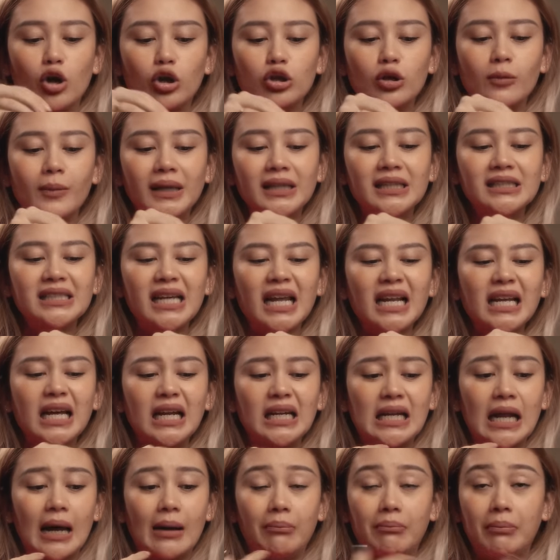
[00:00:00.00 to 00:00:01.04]
otomatis kan
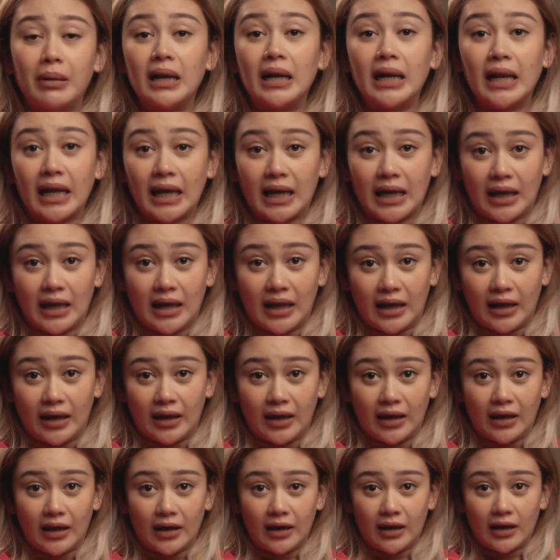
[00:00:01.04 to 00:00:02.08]
gedabel neng gini.